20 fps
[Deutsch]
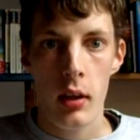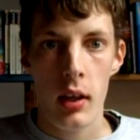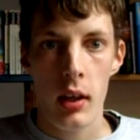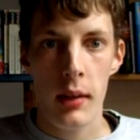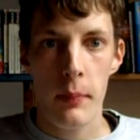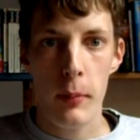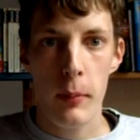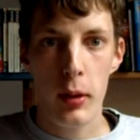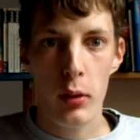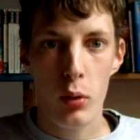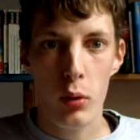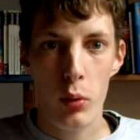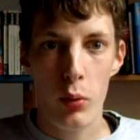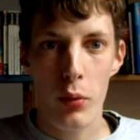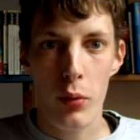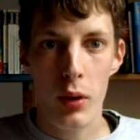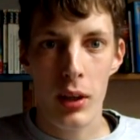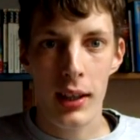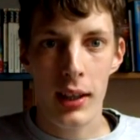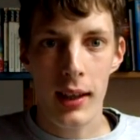Ich
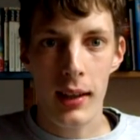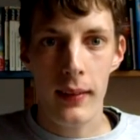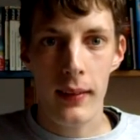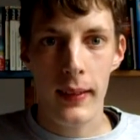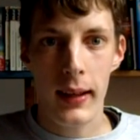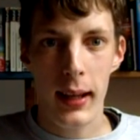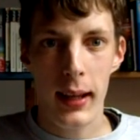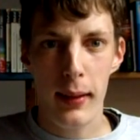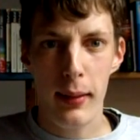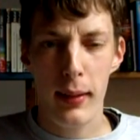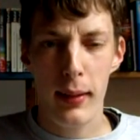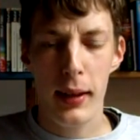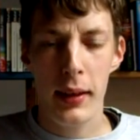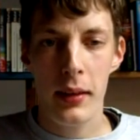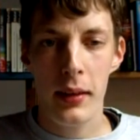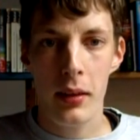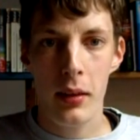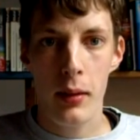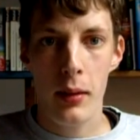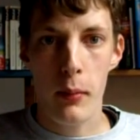begrüße euch ganz herzlich
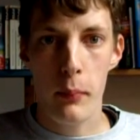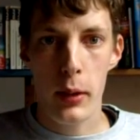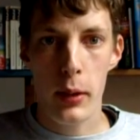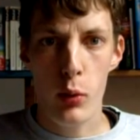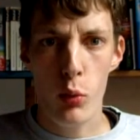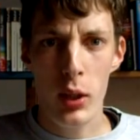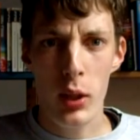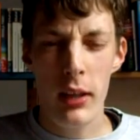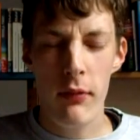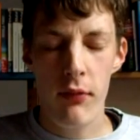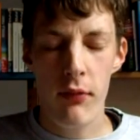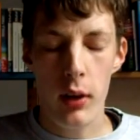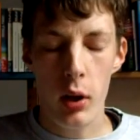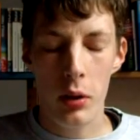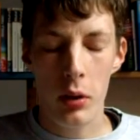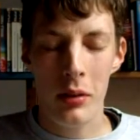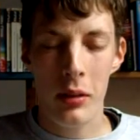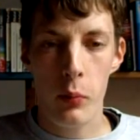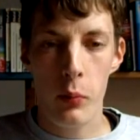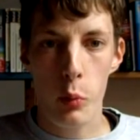zum
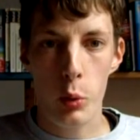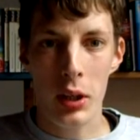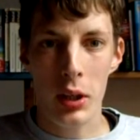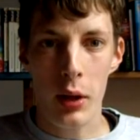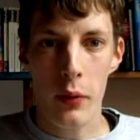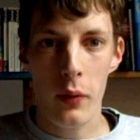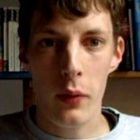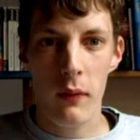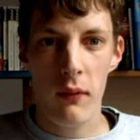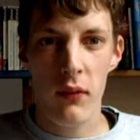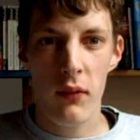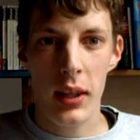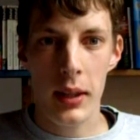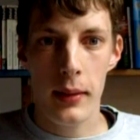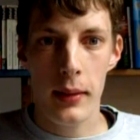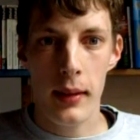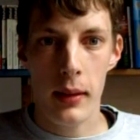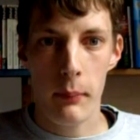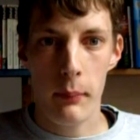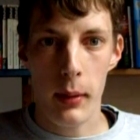Juli-Vlog
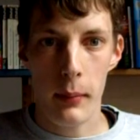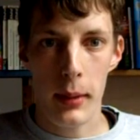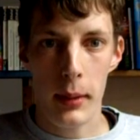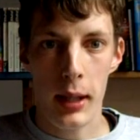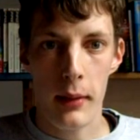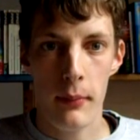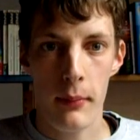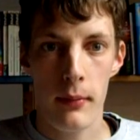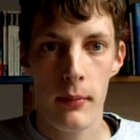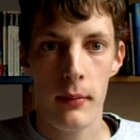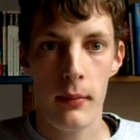2014 bei mir.